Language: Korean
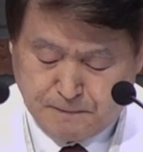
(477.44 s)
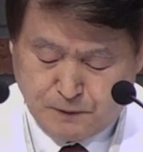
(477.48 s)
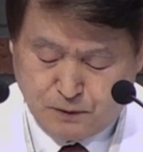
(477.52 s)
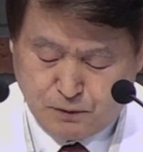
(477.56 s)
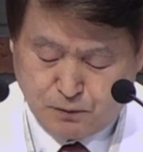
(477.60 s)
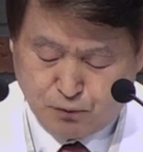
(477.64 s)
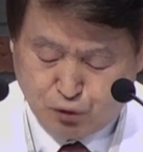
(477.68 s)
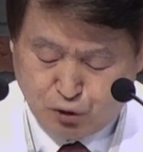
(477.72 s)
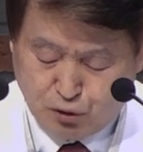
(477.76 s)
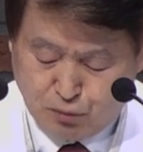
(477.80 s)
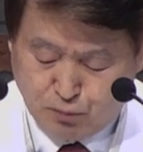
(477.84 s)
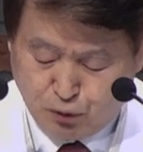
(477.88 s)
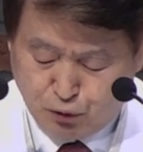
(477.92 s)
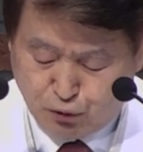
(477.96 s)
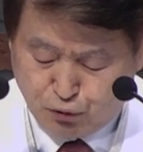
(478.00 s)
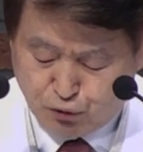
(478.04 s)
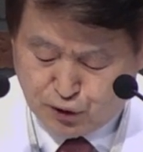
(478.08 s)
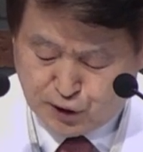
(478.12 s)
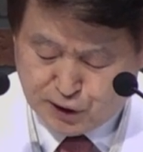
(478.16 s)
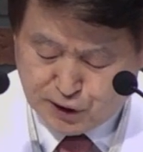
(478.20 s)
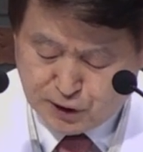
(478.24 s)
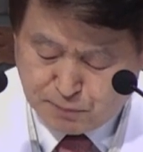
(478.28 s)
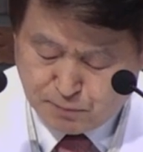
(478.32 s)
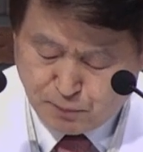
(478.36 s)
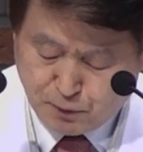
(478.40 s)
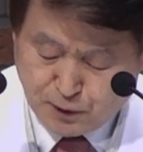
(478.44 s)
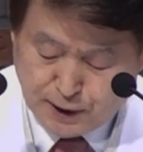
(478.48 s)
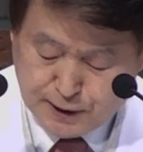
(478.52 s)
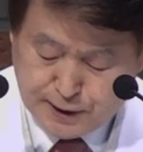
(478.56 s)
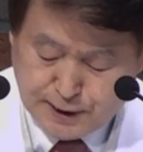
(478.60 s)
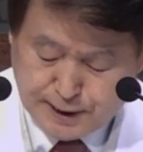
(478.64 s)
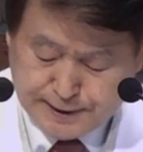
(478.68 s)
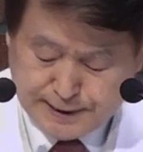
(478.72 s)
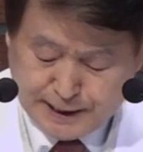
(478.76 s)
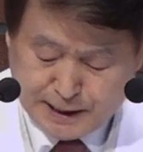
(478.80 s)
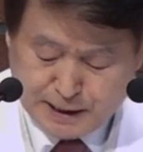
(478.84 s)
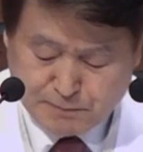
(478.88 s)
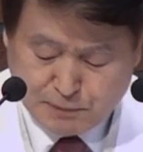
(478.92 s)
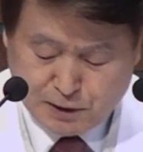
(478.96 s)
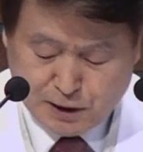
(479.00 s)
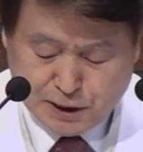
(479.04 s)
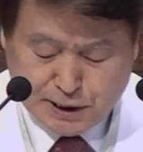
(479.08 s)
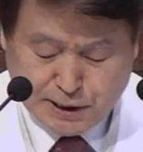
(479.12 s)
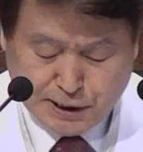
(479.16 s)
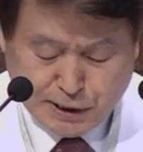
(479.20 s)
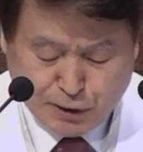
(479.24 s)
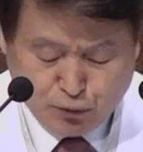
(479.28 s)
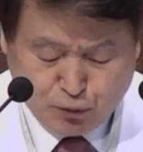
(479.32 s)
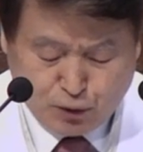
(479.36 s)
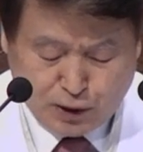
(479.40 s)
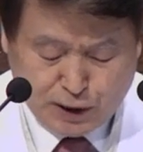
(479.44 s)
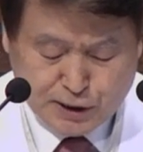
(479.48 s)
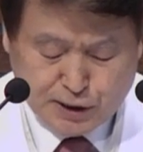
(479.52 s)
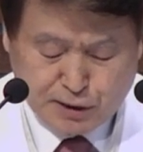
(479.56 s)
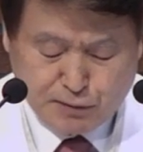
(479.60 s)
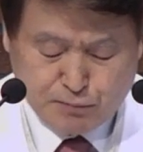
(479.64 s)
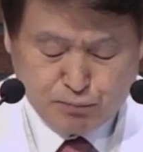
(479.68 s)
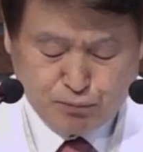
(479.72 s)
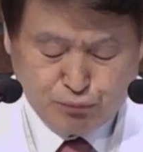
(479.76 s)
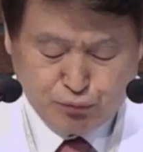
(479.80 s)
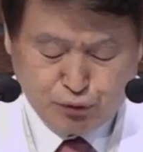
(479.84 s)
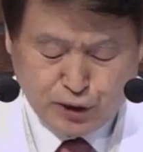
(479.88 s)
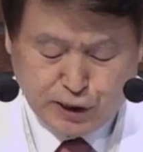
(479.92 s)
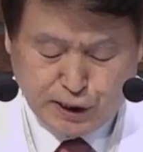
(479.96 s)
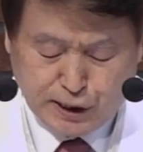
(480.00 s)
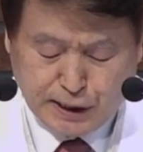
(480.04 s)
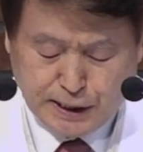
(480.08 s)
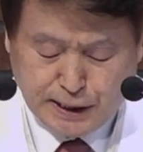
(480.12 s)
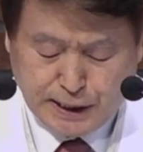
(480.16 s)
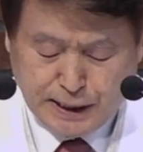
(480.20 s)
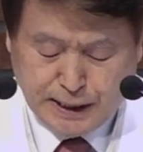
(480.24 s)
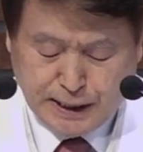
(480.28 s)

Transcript: 우리 모두 지금까지 삶을 인도하신 분이